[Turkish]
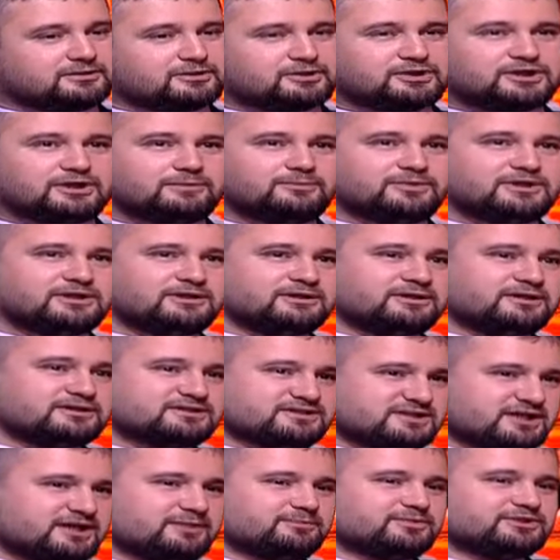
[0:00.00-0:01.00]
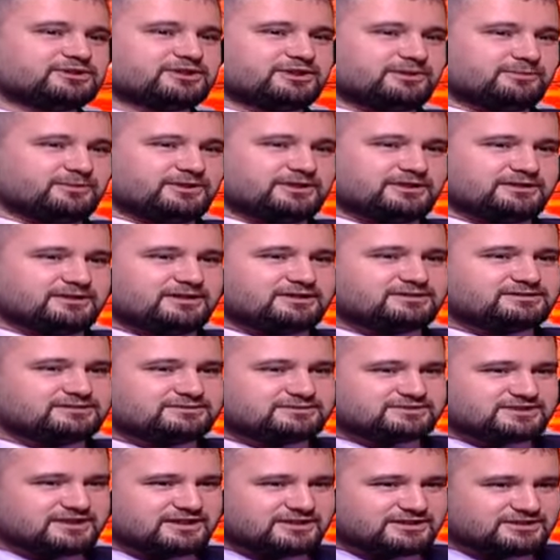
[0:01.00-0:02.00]
Kameralar sabit kameralar
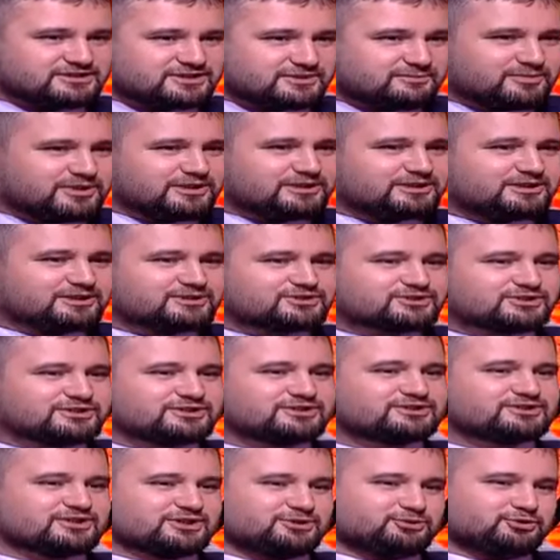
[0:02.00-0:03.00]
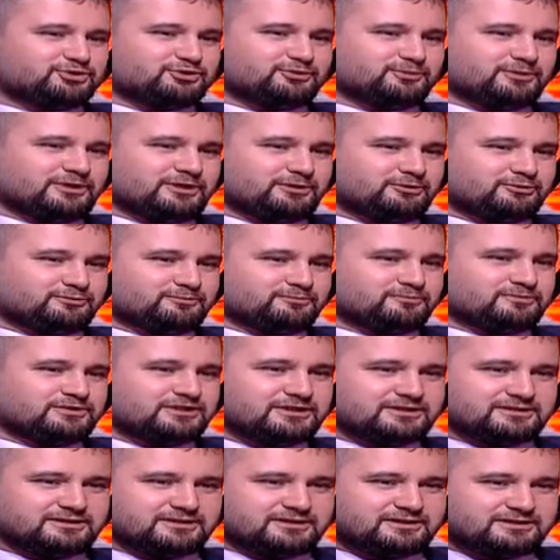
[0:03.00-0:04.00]
sadece belli açıları çekiyor malum.
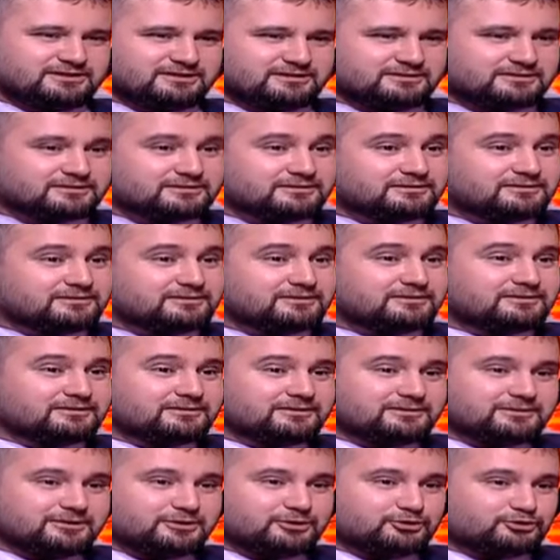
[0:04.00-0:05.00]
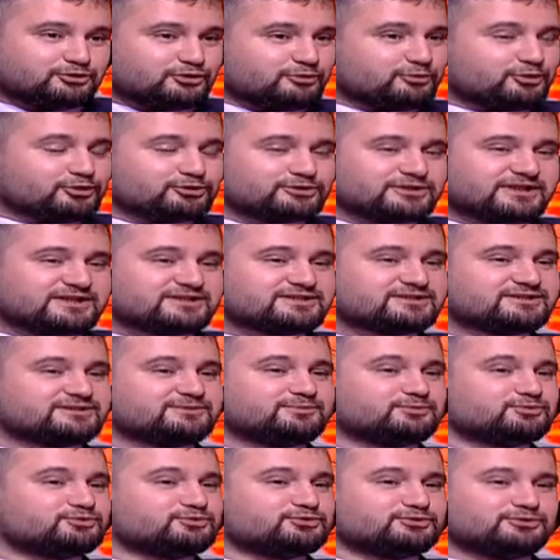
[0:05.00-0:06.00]
Robotlar onu her açıdan Robot
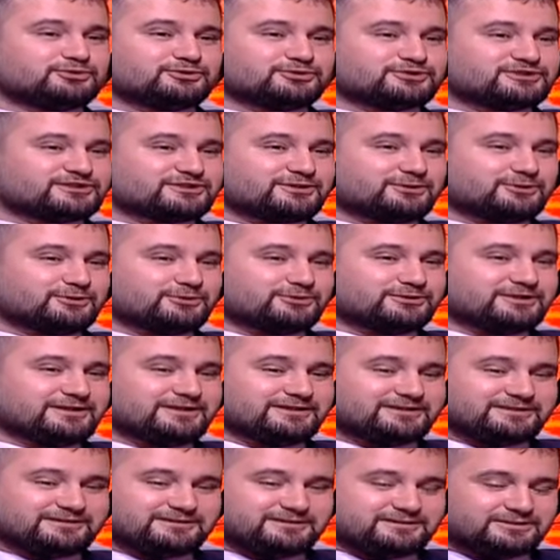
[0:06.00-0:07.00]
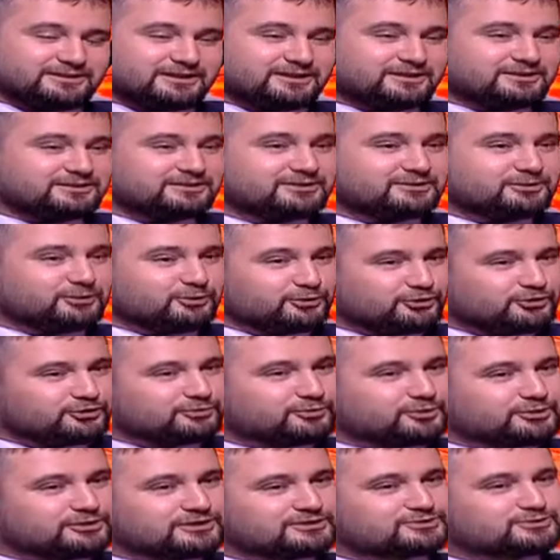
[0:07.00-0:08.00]
gezinip duruyor işte orada. Yani o
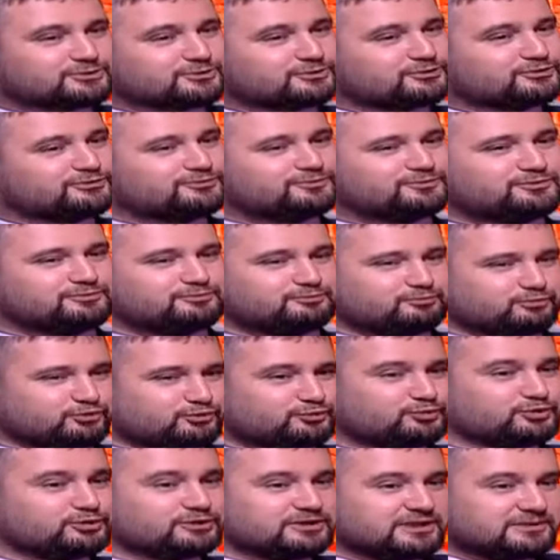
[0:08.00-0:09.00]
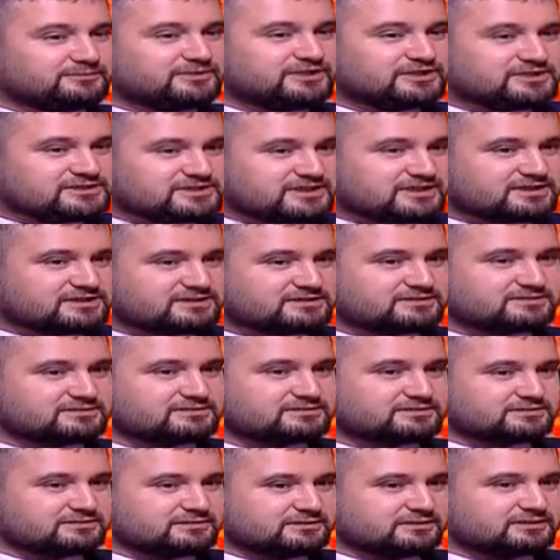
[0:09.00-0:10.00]
robota sorulup bu bulunabilecek
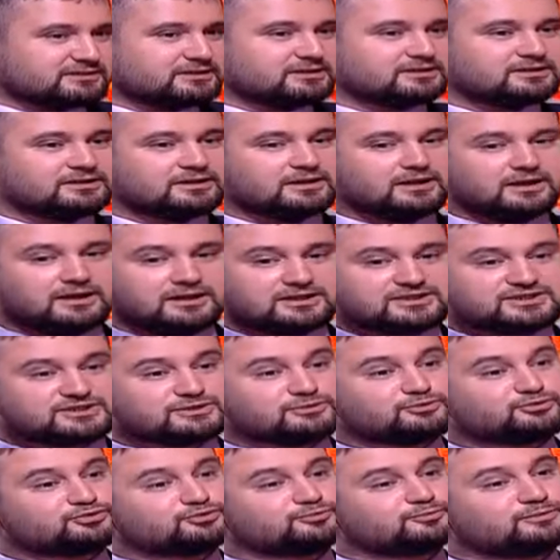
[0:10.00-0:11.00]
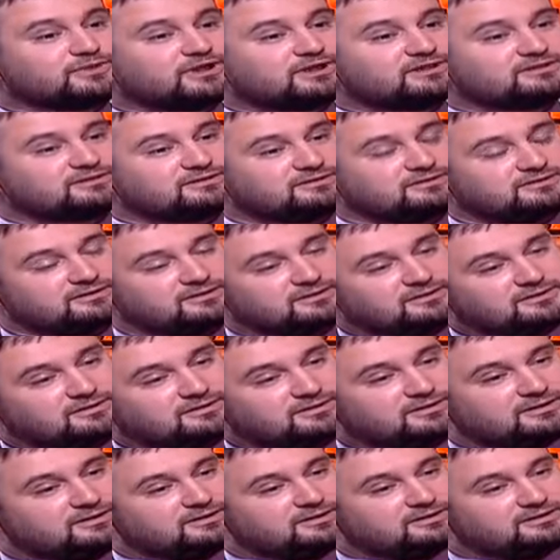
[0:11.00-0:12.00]
Peki. ya da acil durumlar
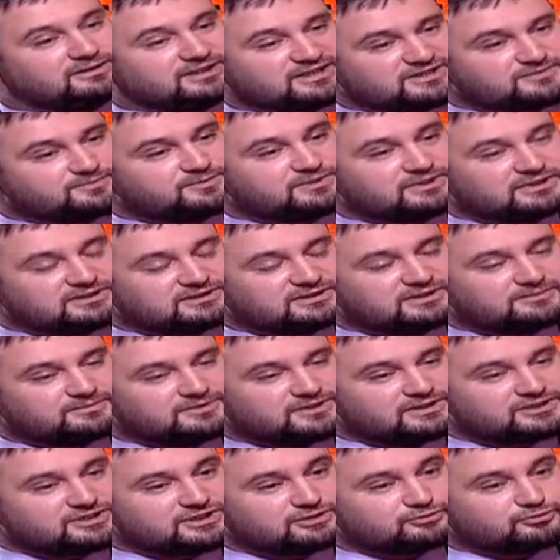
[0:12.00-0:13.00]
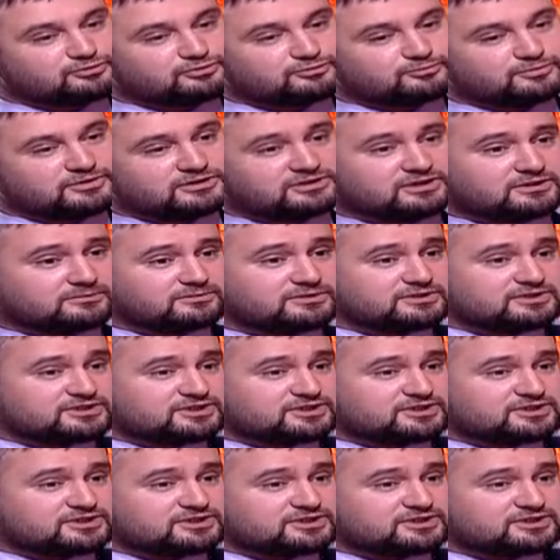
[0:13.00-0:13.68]
e, tespit edilebilecek durumda. Tabii Peki.